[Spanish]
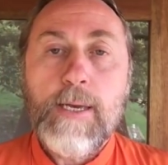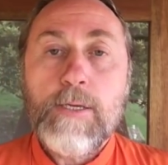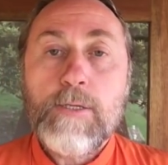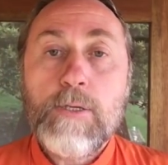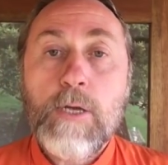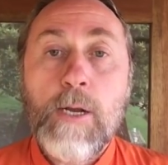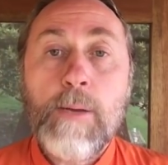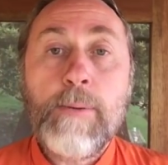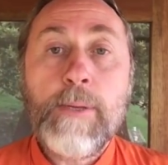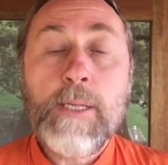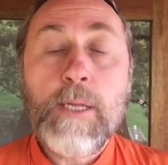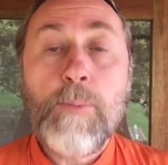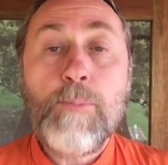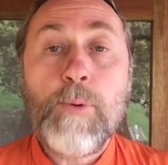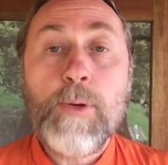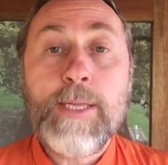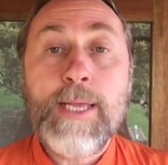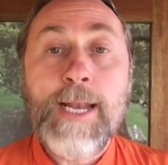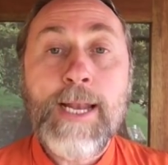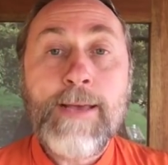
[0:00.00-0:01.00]
Solamente
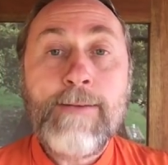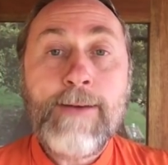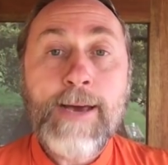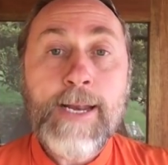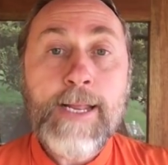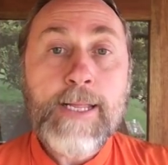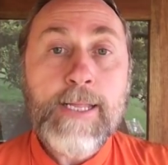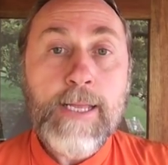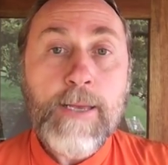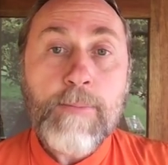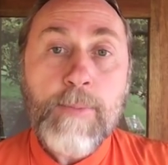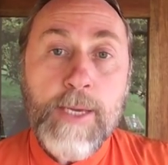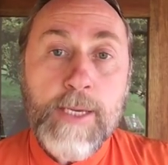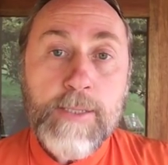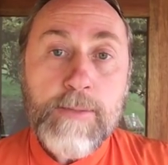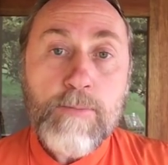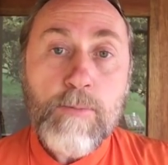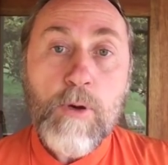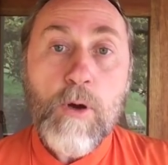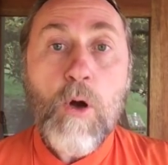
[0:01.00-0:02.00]
puede elevar a ti
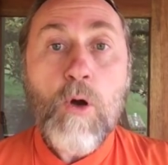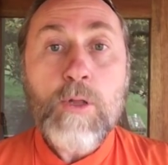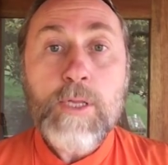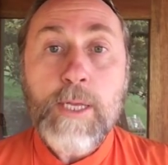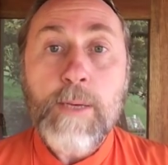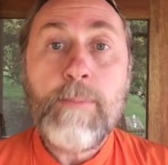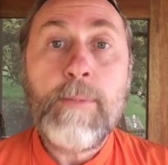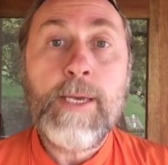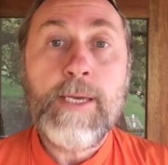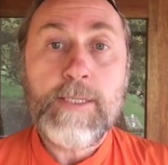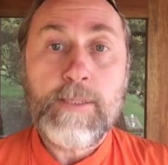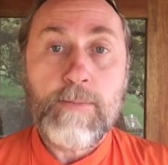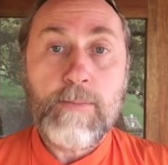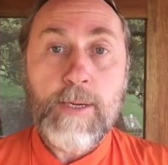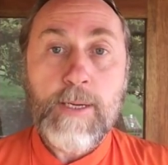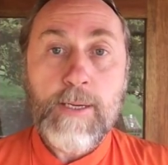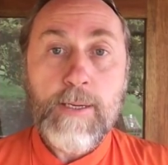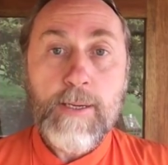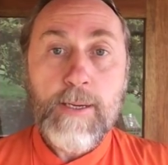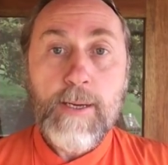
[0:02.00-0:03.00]
mismo o ti
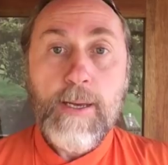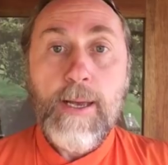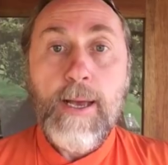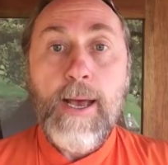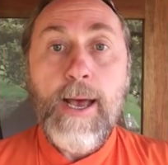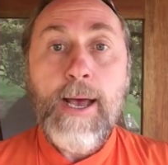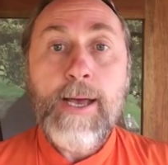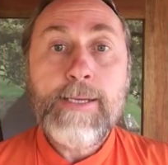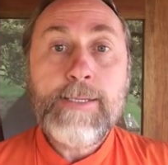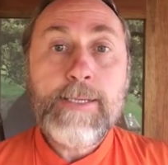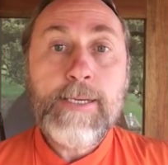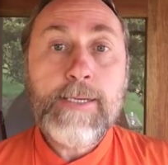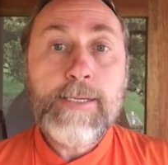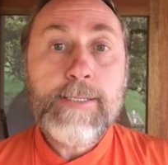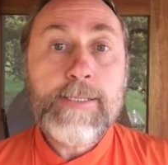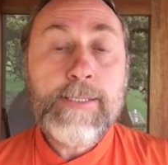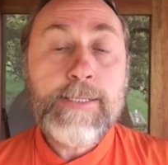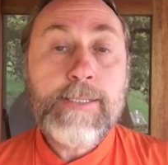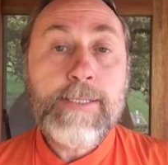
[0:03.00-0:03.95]
misma hace,